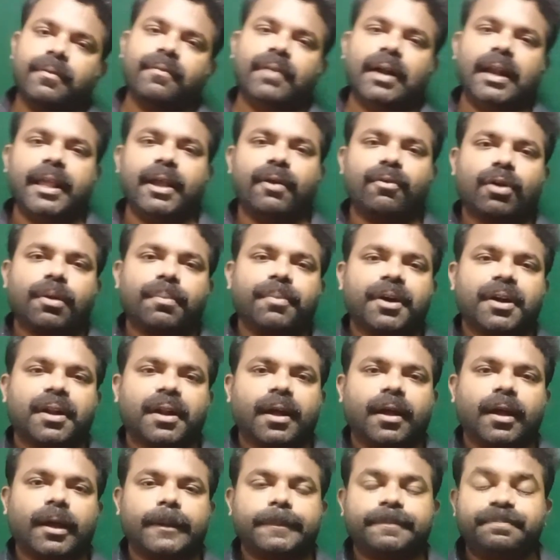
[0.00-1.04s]
வழியை விட
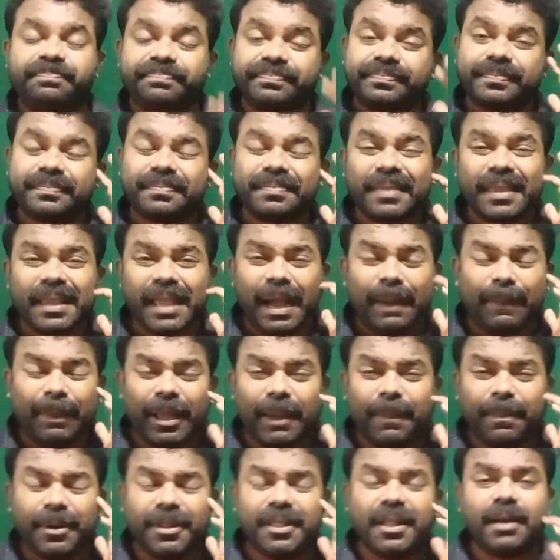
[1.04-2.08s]
மாட்டாங்க அப்போ
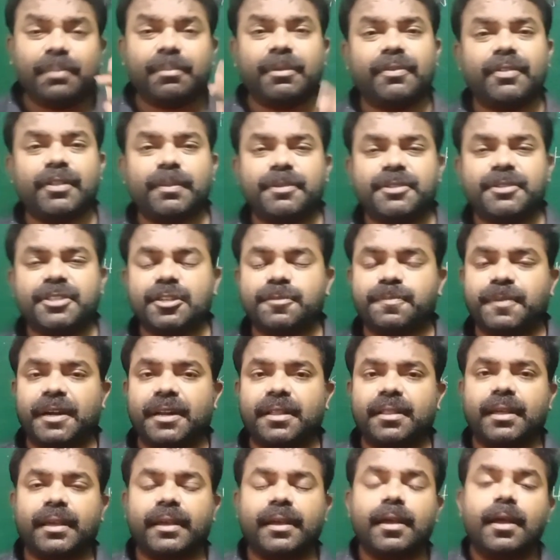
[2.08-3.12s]
எப்படி தான் நம்ம வந்து பிஸ்னஸ்
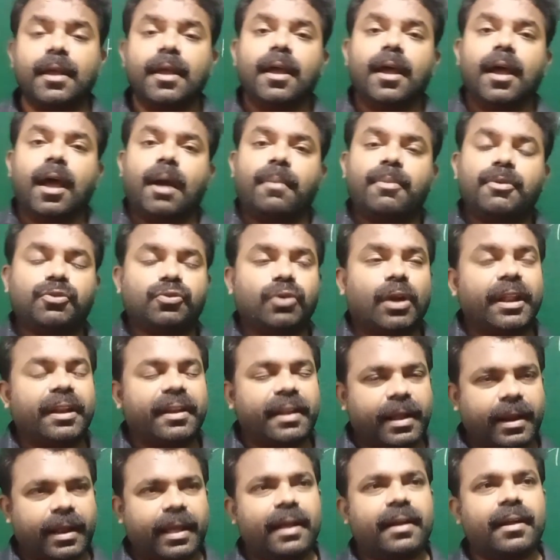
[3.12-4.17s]
பண்ணுறது அப்படின்னு சொல்லி
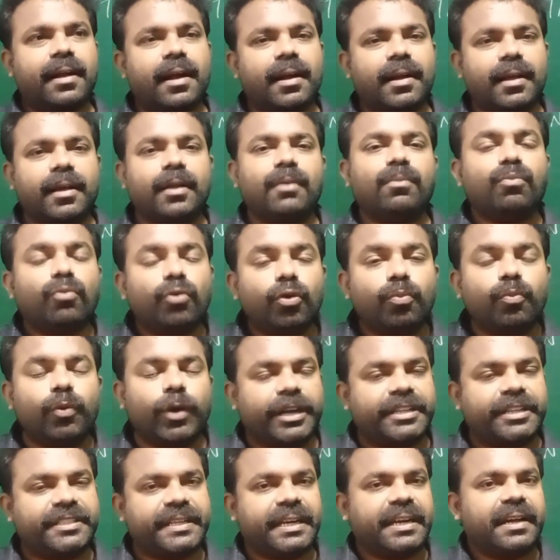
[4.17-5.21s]
நிறைய நாடுகள்
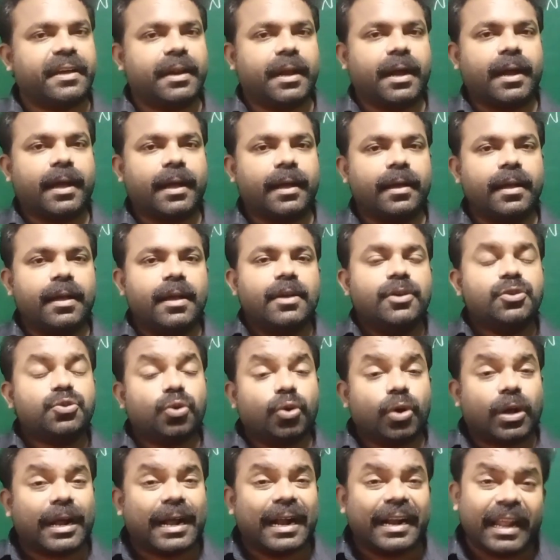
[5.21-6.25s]
முன்முயற்சி எடுக்கிறாங்க ஸோ
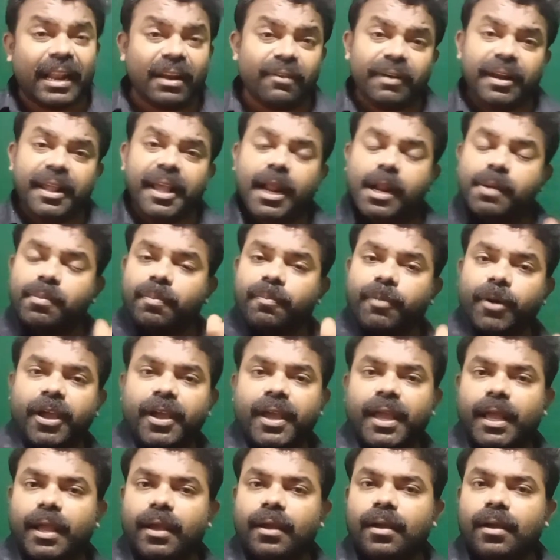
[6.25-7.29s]
கடல் வழியாக நம்ம போய்